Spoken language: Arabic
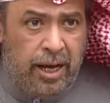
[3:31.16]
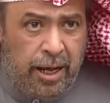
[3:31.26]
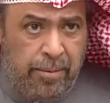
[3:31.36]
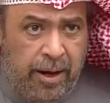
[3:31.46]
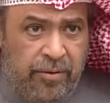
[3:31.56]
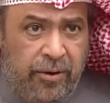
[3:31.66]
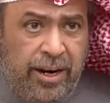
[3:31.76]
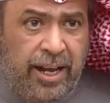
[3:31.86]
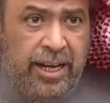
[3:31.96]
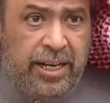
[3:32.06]
المغفور
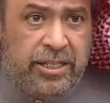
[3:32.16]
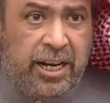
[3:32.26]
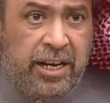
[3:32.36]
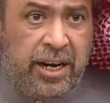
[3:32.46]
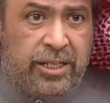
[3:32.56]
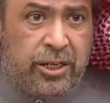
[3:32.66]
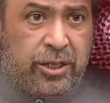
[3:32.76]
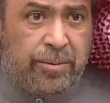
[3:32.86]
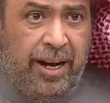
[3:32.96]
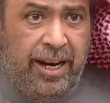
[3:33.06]
له الشيخ ناصر
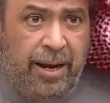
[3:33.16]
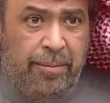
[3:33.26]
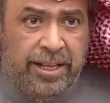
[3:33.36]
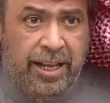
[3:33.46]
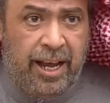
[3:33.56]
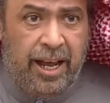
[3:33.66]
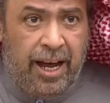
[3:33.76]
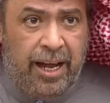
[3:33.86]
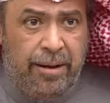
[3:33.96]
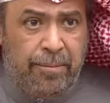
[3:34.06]
صباح الأحمد
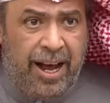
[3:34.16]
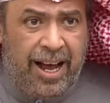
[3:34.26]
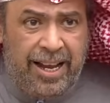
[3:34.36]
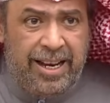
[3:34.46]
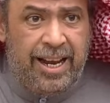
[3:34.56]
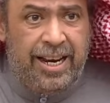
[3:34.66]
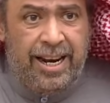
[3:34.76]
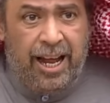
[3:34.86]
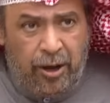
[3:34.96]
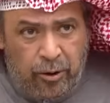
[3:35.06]
ما أنا
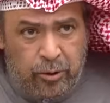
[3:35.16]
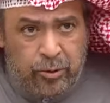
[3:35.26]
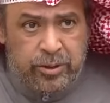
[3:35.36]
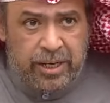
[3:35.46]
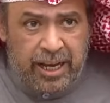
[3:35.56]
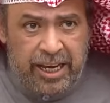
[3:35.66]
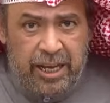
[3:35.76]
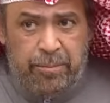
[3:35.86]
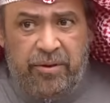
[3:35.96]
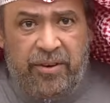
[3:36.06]
إلا عضو صغير
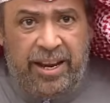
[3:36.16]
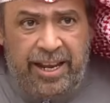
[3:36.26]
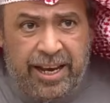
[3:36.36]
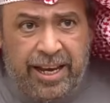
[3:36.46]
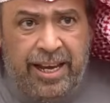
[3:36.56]
بفريق